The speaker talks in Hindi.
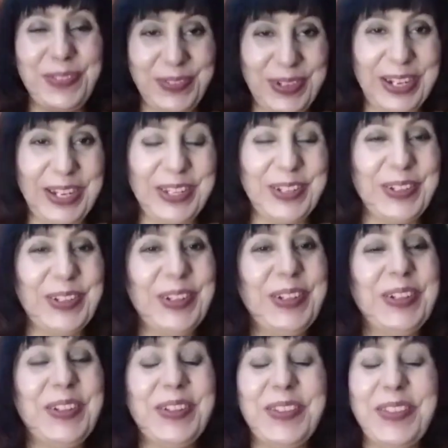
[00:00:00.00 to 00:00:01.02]
वीडियो
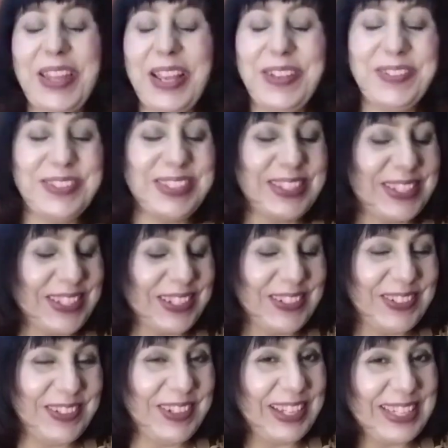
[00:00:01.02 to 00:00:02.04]
आई एम सो
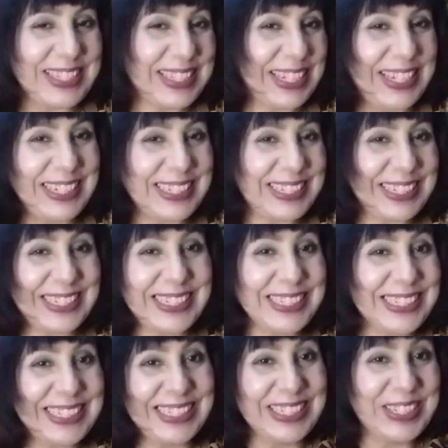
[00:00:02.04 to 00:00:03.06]

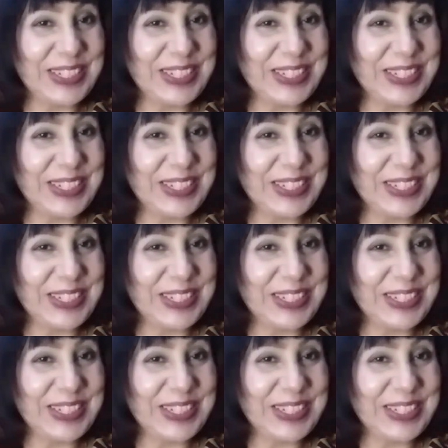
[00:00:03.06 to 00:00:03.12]
एक्साइटेड